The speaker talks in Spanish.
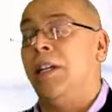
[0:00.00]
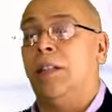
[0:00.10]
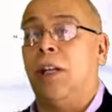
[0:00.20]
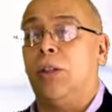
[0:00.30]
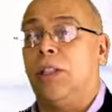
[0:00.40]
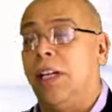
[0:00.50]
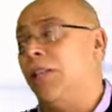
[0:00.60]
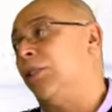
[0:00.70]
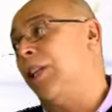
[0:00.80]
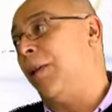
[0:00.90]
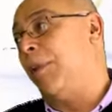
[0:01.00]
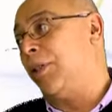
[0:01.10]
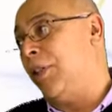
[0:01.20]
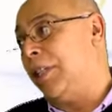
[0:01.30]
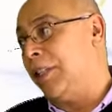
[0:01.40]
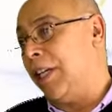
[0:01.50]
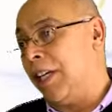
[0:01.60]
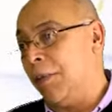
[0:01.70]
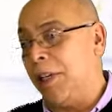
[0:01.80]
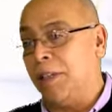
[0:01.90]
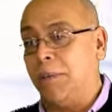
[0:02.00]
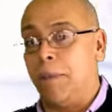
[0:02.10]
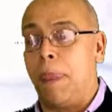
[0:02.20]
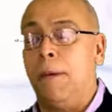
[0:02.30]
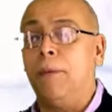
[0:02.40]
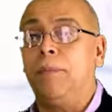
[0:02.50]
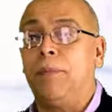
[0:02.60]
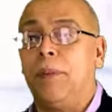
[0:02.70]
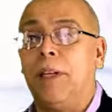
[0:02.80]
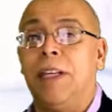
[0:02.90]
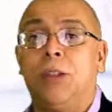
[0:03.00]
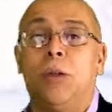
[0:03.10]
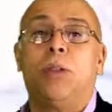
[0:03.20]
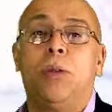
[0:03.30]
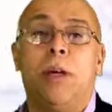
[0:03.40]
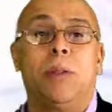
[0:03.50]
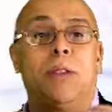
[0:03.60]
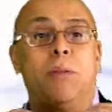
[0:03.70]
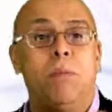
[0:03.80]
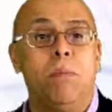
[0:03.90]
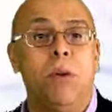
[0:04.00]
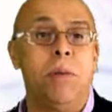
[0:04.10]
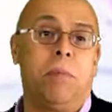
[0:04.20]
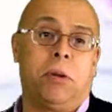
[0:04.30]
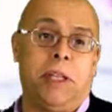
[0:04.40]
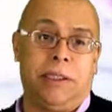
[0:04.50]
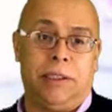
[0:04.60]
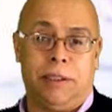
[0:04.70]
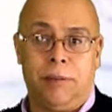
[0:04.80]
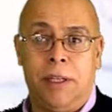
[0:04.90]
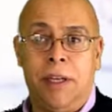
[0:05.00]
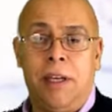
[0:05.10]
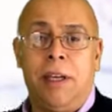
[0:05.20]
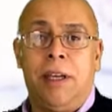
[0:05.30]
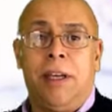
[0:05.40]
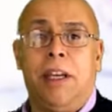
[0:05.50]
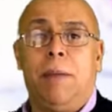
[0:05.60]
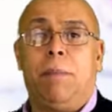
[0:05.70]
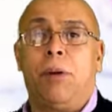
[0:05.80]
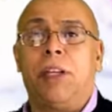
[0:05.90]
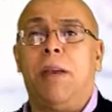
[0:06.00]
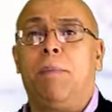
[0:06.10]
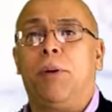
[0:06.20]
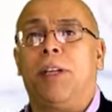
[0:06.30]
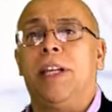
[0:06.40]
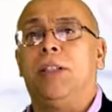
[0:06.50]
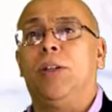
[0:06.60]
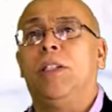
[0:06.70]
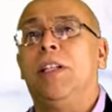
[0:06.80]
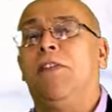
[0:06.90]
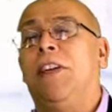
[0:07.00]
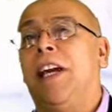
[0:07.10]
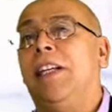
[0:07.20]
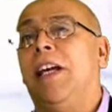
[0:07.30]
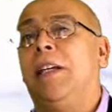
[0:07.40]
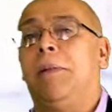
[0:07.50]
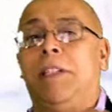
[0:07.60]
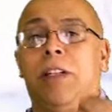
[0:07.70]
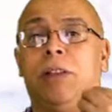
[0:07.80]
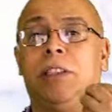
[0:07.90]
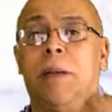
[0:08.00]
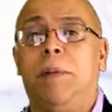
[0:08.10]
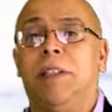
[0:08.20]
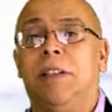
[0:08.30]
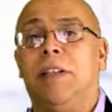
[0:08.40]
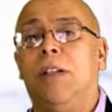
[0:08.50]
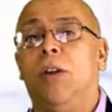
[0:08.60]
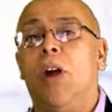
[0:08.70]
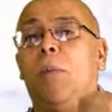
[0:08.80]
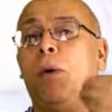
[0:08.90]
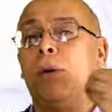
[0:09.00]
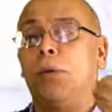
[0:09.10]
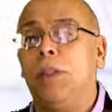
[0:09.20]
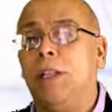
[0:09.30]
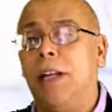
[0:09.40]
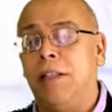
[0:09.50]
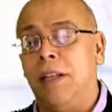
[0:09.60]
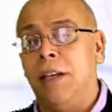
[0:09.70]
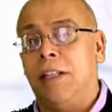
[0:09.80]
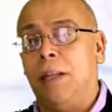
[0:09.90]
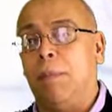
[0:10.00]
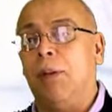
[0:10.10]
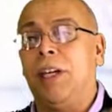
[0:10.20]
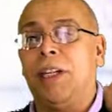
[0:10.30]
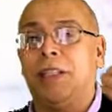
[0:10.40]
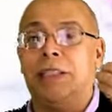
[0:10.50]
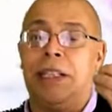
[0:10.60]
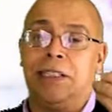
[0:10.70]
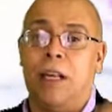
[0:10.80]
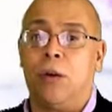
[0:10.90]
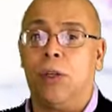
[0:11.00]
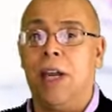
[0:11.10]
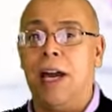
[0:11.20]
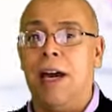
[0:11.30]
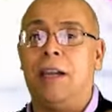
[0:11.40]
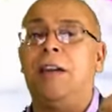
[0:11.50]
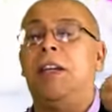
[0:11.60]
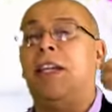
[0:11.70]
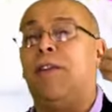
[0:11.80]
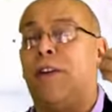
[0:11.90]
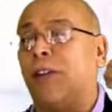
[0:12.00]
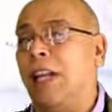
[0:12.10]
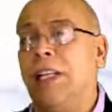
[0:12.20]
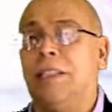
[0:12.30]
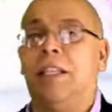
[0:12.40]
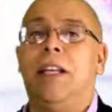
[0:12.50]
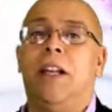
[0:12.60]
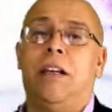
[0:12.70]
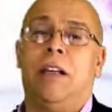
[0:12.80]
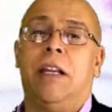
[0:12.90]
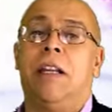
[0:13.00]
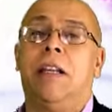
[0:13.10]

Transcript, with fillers: de los derechos de las personas TLGB. ¿no? Eso es una cuestión muy importante. Eh, ¿Por qué? Porque eso significaría que se nos está presentando la oportunidad de poder desarrollar y fortalecer